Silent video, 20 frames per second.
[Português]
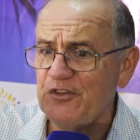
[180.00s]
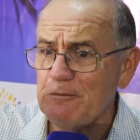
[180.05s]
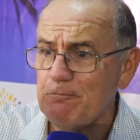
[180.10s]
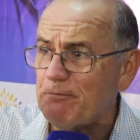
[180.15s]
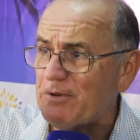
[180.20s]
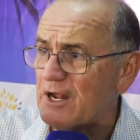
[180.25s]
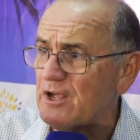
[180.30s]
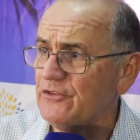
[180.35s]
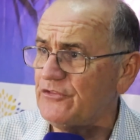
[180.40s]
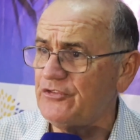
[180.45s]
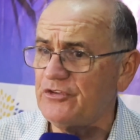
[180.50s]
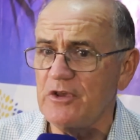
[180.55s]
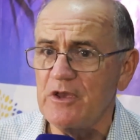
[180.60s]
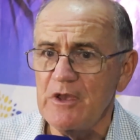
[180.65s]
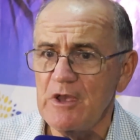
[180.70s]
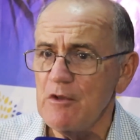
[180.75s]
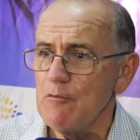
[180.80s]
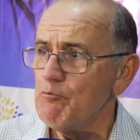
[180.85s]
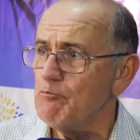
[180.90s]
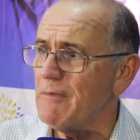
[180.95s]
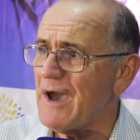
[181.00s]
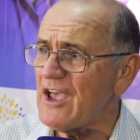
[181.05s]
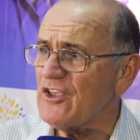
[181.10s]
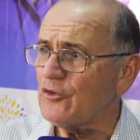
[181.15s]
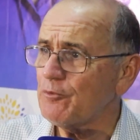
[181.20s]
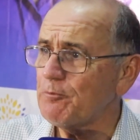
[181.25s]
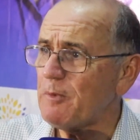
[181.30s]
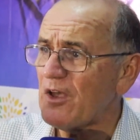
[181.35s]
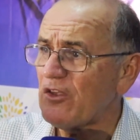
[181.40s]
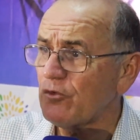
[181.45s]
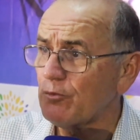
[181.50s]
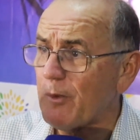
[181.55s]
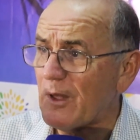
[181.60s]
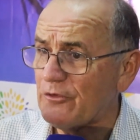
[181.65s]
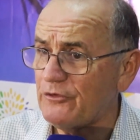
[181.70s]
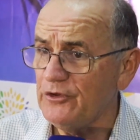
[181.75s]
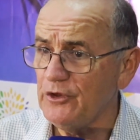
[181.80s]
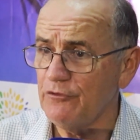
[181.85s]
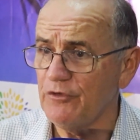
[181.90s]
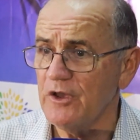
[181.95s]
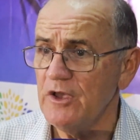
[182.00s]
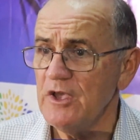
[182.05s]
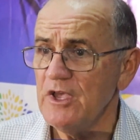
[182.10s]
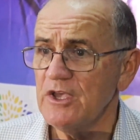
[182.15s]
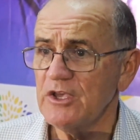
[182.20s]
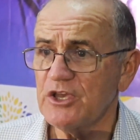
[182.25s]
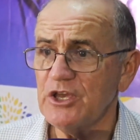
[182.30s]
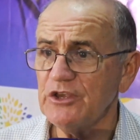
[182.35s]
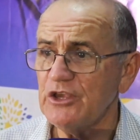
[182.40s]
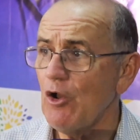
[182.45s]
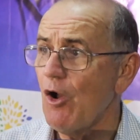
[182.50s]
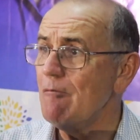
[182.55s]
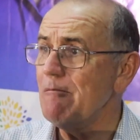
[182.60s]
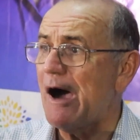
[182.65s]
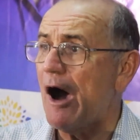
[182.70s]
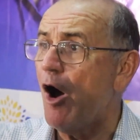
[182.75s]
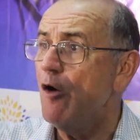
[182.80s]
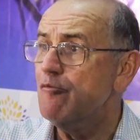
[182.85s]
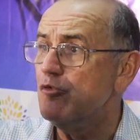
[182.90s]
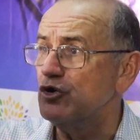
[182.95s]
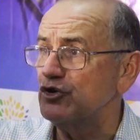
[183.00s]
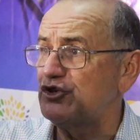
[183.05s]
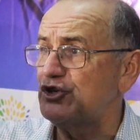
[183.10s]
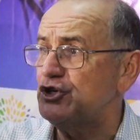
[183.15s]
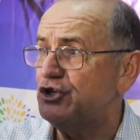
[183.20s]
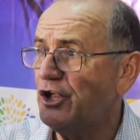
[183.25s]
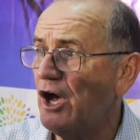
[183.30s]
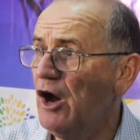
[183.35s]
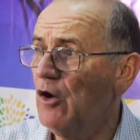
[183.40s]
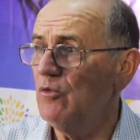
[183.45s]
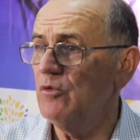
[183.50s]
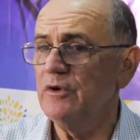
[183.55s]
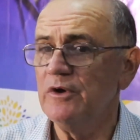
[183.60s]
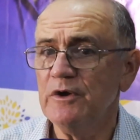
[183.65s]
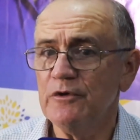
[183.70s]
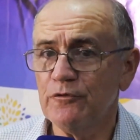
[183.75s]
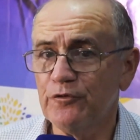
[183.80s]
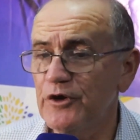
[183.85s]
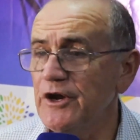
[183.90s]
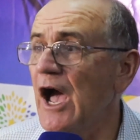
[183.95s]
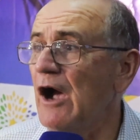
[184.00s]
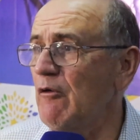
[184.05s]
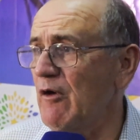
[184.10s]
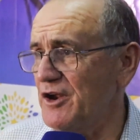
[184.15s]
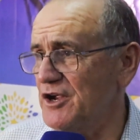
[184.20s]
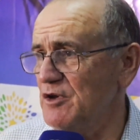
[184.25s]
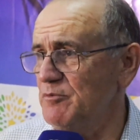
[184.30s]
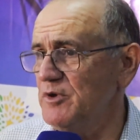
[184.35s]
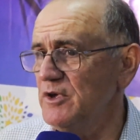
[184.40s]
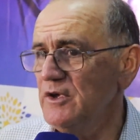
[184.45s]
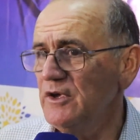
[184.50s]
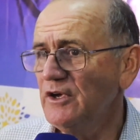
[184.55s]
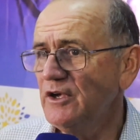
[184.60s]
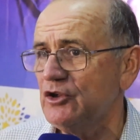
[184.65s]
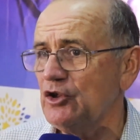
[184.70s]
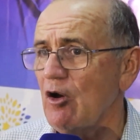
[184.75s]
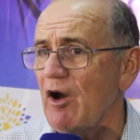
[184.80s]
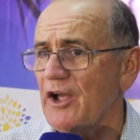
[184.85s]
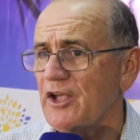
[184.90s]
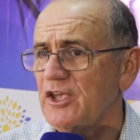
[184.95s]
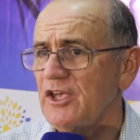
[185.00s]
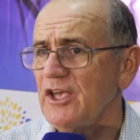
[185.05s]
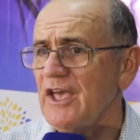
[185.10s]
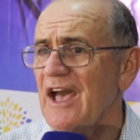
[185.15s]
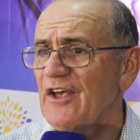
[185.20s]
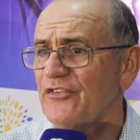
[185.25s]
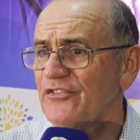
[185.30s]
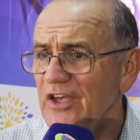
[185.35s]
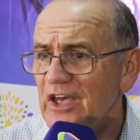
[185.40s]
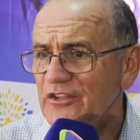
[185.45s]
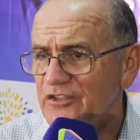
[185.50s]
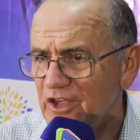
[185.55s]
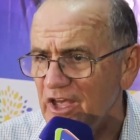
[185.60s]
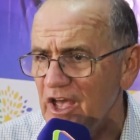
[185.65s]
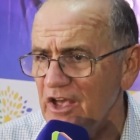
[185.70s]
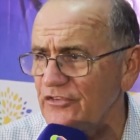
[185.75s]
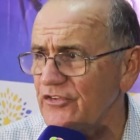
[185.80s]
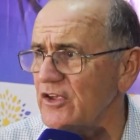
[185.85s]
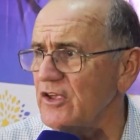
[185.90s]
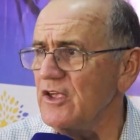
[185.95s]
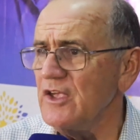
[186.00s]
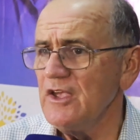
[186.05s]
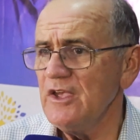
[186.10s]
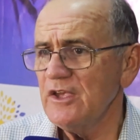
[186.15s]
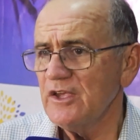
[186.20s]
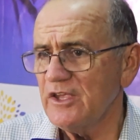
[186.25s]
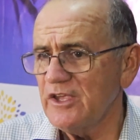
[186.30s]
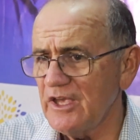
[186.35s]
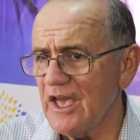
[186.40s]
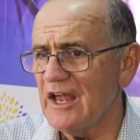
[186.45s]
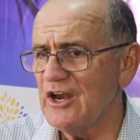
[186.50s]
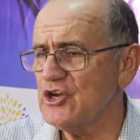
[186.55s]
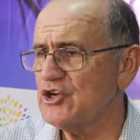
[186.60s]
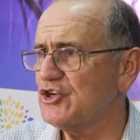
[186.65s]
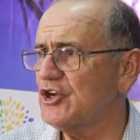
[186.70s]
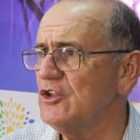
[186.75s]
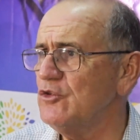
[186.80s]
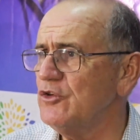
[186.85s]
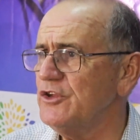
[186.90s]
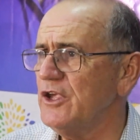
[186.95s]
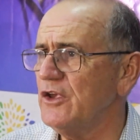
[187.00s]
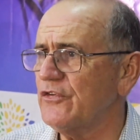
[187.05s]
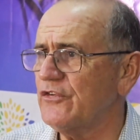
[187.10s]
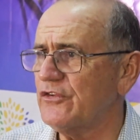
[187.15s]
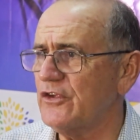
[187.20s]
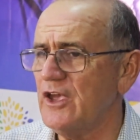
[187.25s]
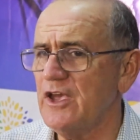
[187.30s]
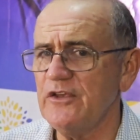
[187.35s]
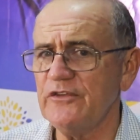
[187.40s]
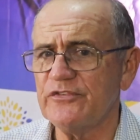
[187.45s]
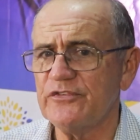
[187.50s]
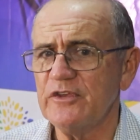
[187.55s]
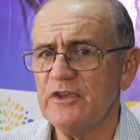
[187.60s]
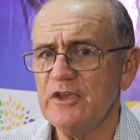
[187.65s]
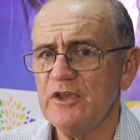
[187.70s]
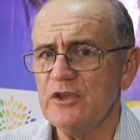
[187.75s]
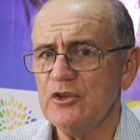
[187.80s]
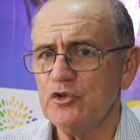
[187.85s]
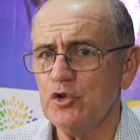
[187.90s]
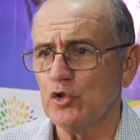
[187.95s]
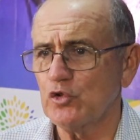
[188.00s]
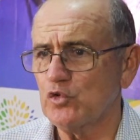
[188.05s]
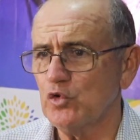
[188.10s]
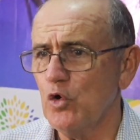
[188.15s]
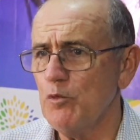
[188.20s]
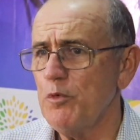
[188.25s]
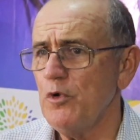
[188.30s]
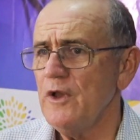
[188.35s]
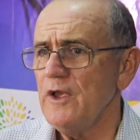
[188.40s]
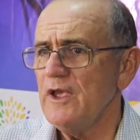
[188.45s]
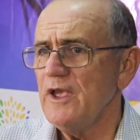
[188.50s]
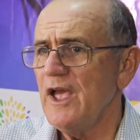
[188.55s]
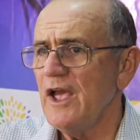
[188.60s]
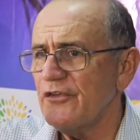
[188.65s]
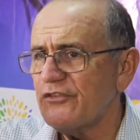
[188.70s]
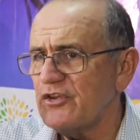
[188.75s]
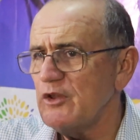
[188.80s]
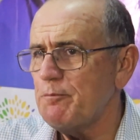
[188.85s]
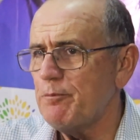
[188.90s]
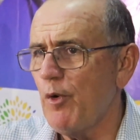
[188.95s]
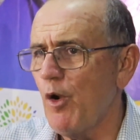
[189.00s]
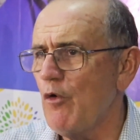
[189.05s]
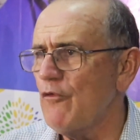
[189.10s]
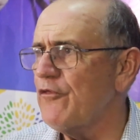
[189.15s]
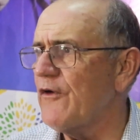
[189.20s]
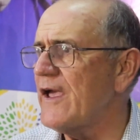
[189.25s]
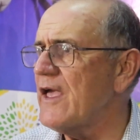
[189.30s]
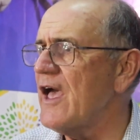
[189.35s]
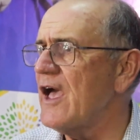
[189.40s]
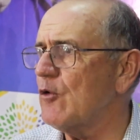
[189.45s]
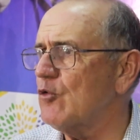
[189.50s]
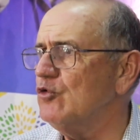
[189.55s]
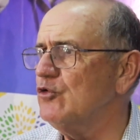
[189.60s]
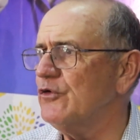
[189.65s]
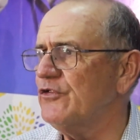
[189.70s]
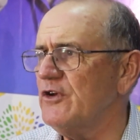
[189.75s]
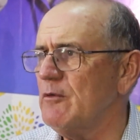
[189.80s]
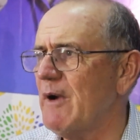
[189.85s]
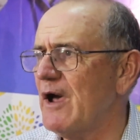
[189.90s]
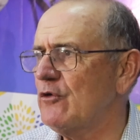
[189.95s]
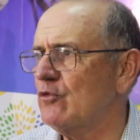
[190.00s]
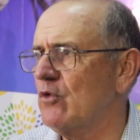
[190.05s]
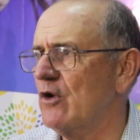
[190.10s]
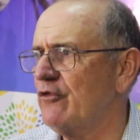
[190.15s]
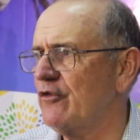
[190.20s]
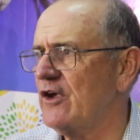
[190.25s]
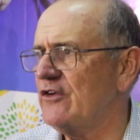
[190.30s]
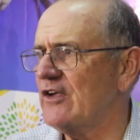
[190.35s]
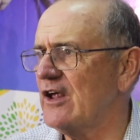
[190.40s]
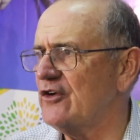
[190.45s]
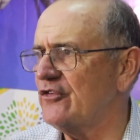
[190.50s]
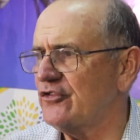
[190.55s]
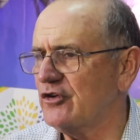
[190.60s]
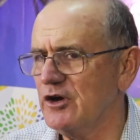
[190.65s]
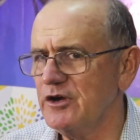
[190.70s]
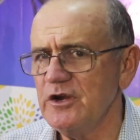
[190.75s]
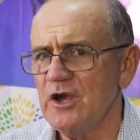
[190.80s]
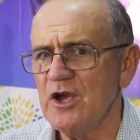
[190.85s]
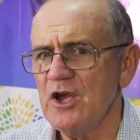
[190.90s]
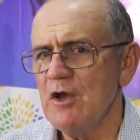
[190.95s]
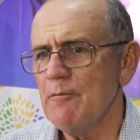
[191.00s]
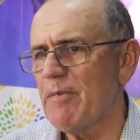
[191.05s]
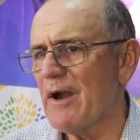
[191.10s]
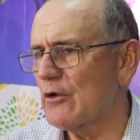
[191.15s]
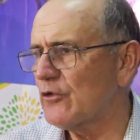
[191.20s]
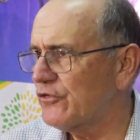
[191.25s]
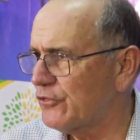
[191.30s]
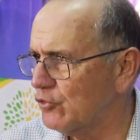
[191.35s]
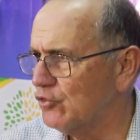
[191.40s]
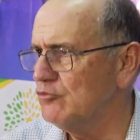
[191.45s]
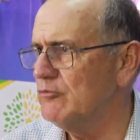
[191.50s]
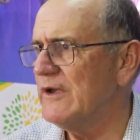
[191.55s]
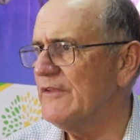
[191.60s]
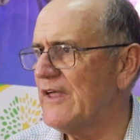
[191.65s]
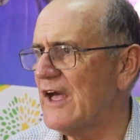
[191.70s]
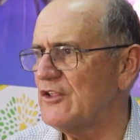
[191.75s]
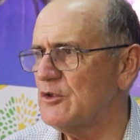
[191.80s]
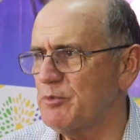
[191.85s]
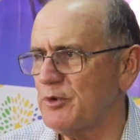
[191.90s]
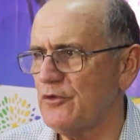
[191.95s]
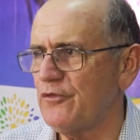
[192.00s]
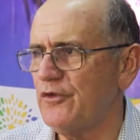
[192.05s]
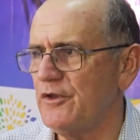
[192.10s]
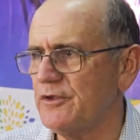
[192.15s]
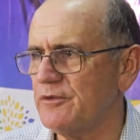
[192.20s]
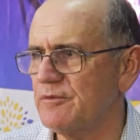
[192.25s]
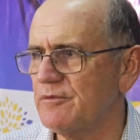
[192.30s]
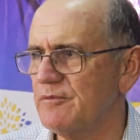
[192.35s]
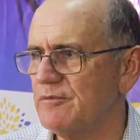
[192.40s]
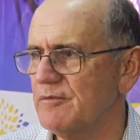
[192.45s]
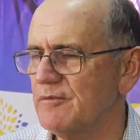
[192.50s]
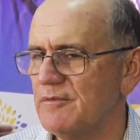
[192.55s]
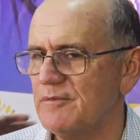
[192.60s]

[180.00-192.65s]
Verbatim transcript: vibrante, mais participativa, que deu a maior multidão, foi Jaguaribe. Então aqui é a certeza que Alexandre, dia 6 de outubro, esse povo vai reconduzir mais uma vez Alexandre para o segundo mandato de prefeito. Um abraço,